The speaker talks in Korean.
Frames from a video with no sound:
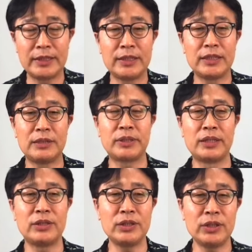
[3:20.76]

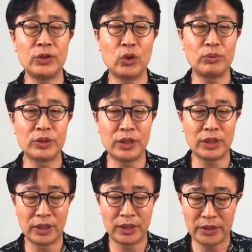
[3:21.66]
이천이십사년
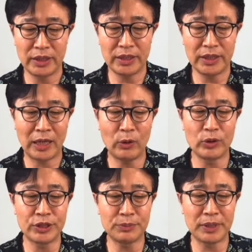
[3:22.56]
일월부터 시행을
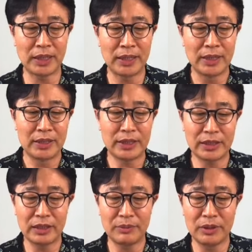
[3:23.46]
하고 있습니다.
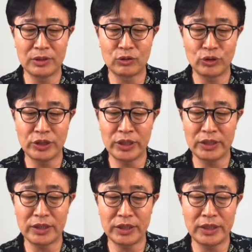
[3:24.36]
자, 그러면은
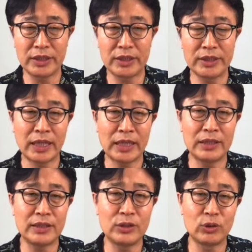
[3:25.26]
구체적인 그
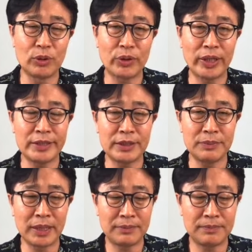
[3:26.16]
사건을 좀 보도록
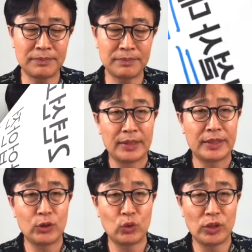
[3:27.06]
하겠습니다.
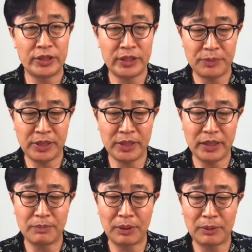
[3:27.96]
자, 유월
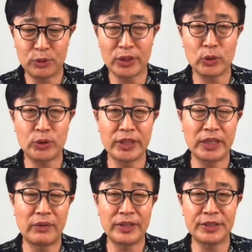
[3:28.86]
십칠일 법조계 소식이
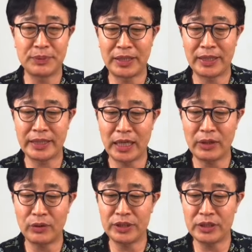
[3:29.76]
나와 있습니다.
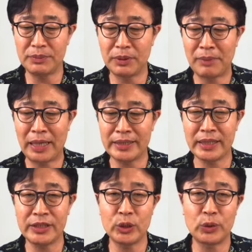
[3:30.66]
창원지법
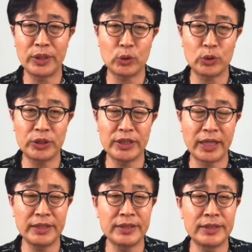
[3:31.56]
마산지원의 소식이
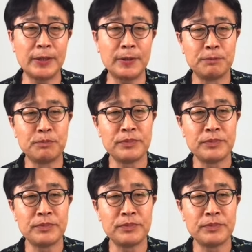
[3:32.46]
되겠는데요,